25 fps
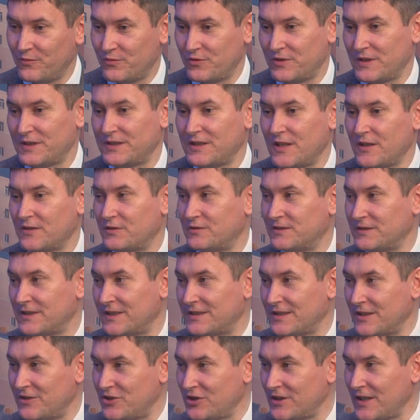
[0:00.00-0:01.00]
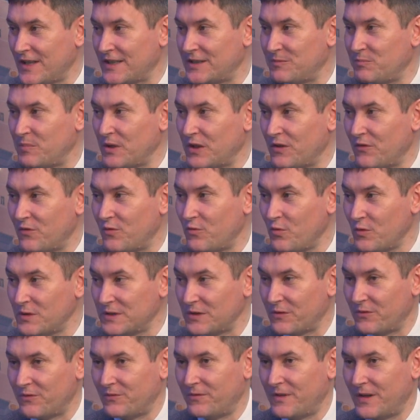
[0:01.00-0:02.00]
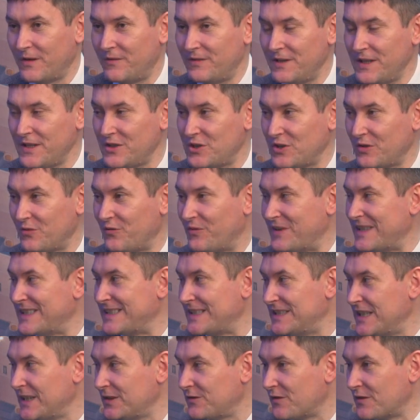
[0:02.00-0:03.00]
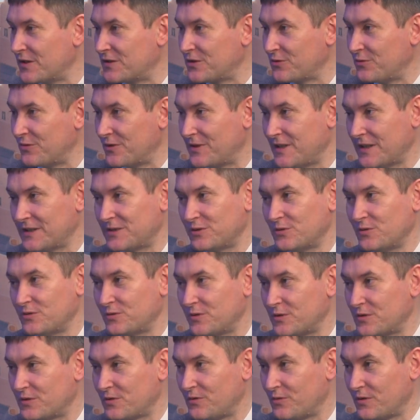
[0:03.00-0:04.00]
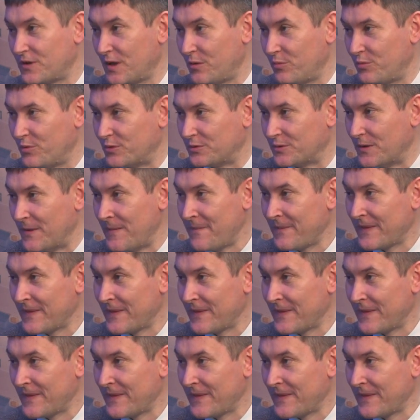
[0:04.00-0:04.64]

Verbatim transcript: уже сразу, начиная с первых курсов, вовлечь в исследовательскую и конструкторскую работу.